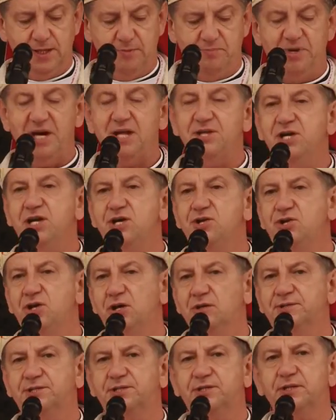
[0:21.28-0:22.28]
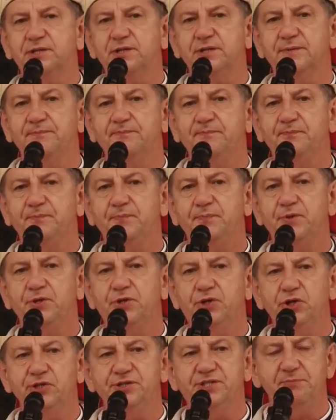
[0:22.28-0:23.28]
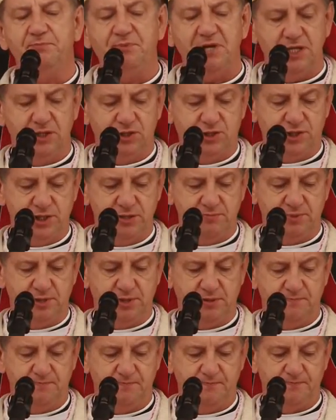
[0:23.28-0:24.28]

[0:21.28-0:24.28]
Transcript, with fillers: Bracia i siostry, drodzy pielgrzymi,